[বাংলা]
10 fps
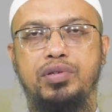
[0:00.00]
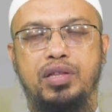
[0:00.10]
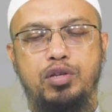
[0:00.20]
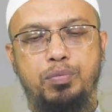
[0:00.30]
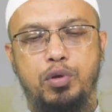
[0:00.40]

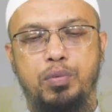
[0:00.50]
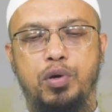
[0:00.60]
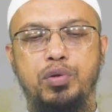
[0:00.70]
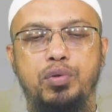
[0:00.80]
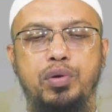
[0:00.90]
যাত্রী
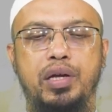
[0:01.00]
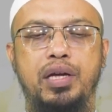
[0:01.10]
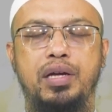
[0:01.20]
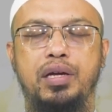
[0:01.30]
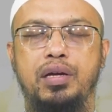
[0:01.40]
পরিবহন করে
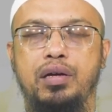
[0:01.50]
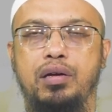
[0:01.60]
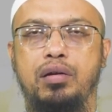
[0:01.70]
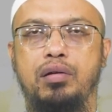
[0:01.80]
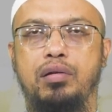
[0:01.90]

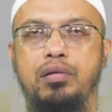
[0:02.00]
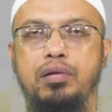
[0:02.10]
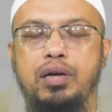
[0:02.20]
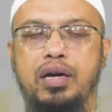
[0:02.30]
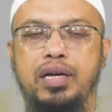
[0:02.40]

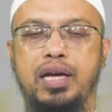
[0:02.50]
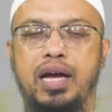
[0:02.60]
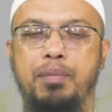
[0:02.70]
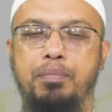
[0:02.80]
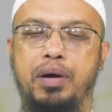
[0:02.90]
কাকে
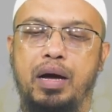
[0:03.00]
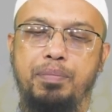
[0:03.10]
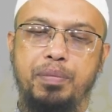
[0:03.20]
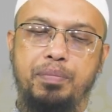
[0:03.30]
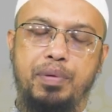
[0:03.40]
হাফ
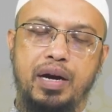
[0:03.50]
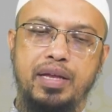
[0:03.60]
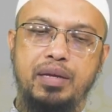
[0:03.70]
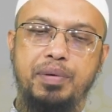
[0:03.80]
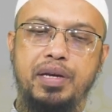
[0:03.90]
হাফে
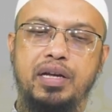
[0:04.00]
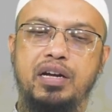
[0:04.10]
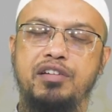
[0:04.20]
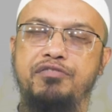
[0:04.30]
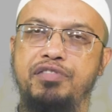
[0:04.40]
ভাড়ায় নেবেন
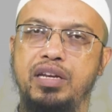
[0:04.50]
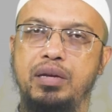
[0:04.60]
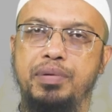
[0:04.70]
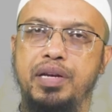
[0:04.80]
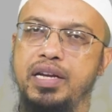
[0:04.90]
কাকে ফ্রি
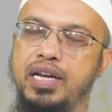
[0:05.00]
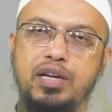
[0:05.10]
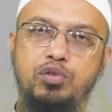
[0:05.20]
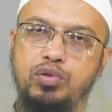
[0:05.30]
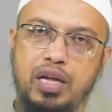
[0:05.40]
নেবেন এটা
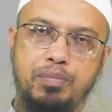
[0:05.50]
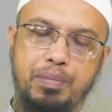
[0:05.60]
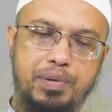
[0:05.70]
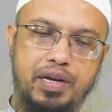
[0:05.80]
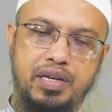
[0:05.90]
একান্ত তার
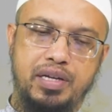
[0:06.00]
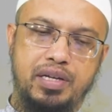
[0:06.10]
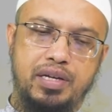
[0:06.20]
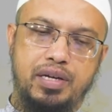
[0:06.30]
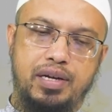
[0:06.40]
ব্যাপার
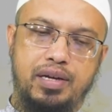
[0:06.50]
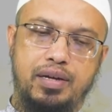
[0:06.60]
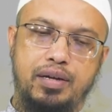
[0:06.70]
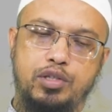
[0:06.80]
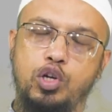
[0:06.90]

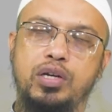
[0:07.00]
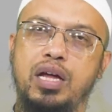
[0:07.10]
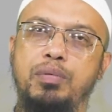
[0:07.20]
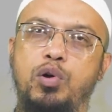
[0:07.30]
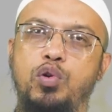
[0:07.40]

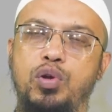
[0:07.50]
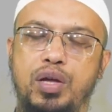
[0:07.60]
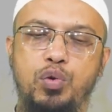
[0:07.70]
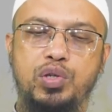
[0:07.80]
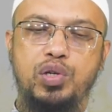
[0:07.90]
সরকার বা অন্য
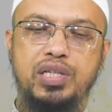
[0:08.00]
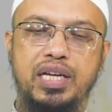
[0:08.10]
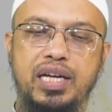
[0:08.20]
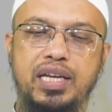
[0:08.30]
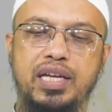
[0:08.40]
কেউ আসলে
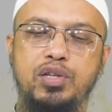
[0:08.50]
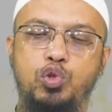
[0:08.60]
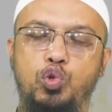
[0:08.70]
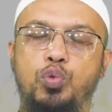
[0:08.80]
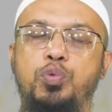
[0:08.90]
সেখানে
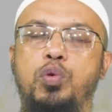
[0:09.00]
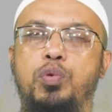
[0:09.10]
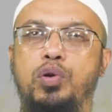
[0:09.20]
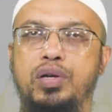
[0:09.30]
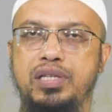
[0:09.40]

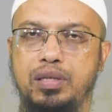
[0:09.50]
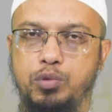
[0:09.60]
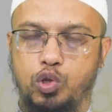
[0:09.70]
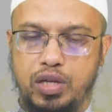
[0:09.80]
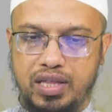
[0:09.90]
জোরপূর্বক ইসলাম
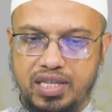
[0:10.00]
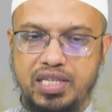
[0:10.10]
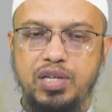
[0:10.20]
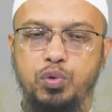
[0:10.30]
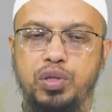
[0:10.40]
শরিয়ার
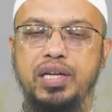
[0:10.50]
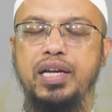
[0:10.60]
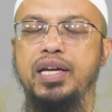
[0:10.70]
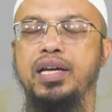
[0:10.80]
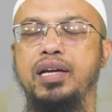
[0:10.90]
দৃষ্টিকোণ থেকে